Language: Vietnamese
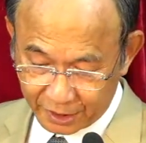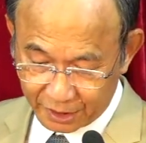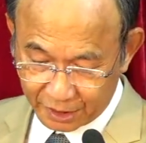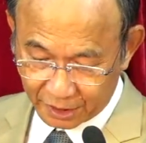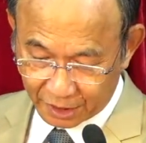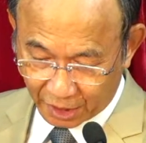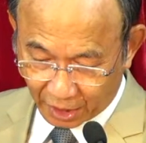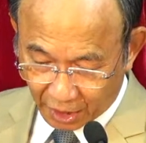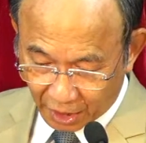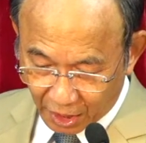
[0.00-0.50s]

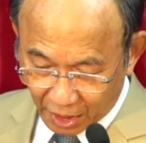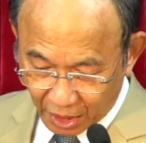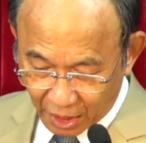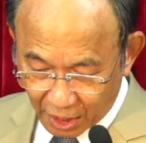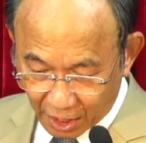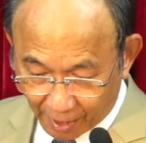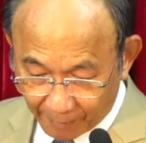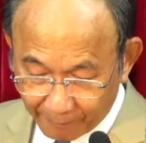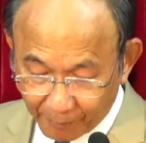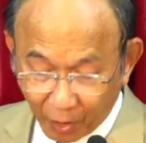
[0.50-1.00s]
có
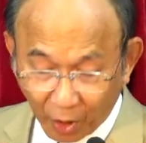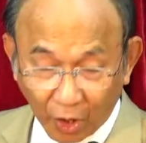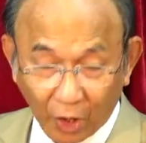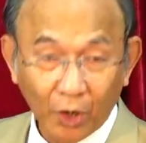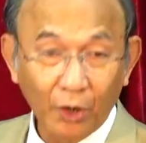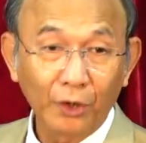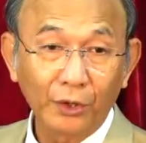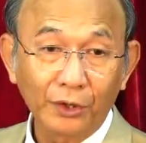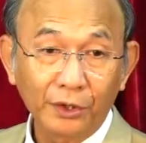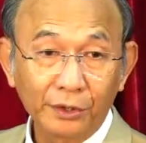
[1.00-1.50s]
hầm
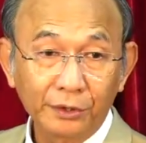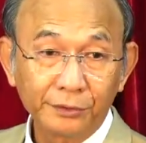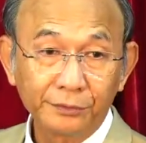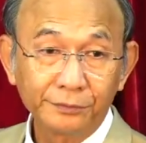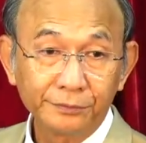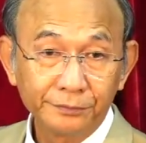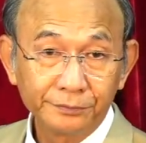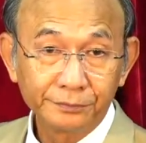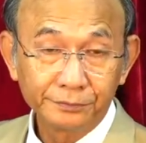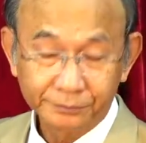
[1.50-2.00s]
hố,
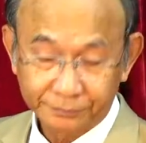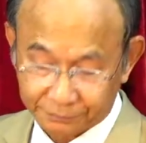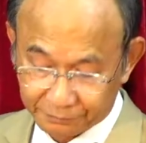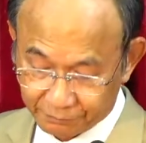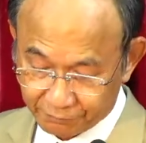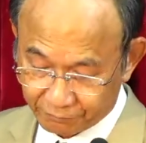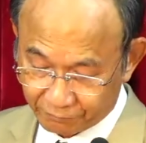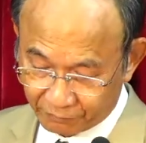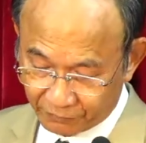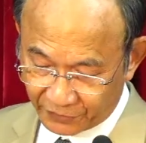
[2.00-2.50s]

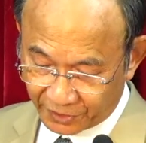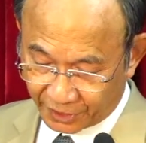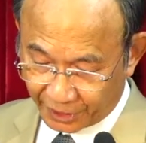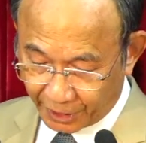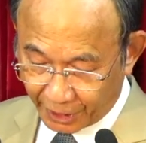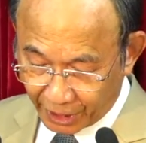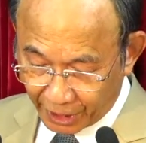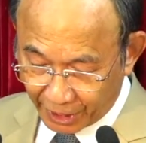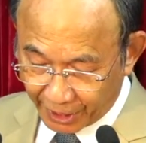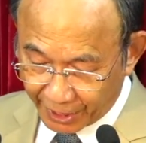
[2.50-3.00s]
thì
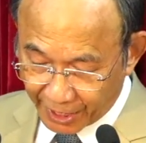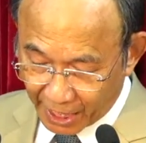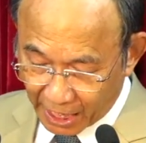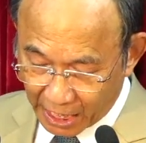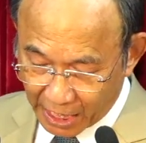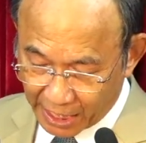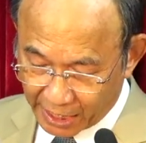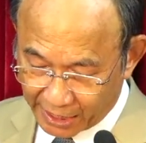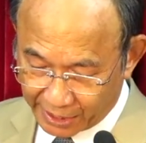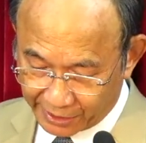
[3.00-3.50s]
người
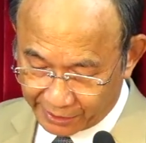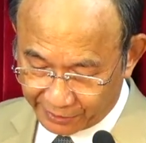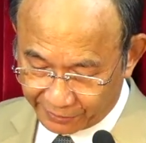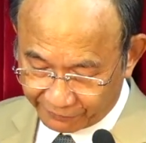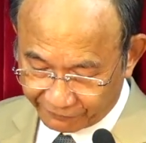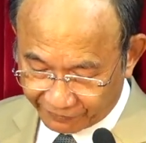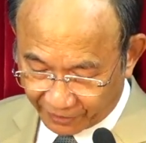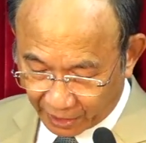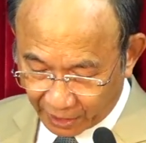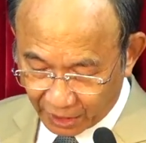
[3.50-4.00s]
này
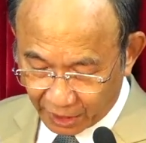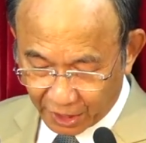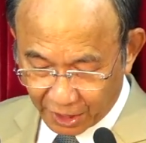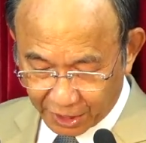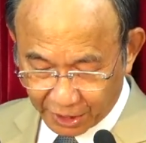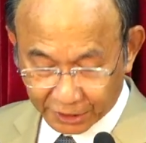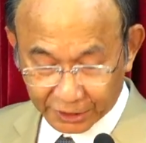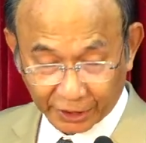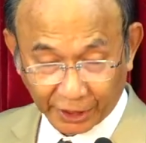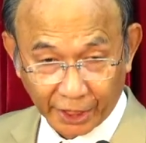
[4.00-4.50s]
vẫn
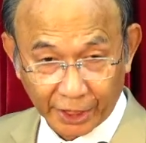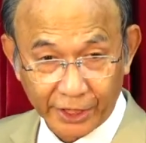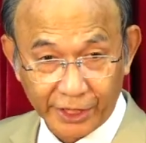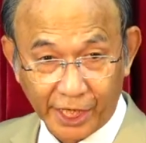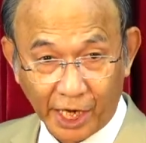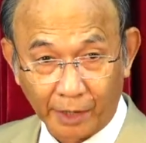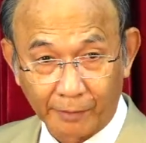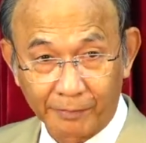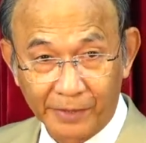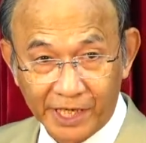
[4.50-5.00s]
có thể
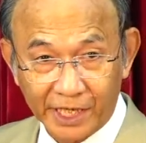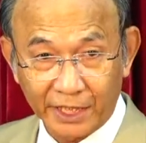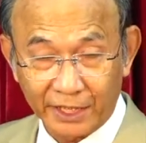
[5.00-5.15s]
nhận biết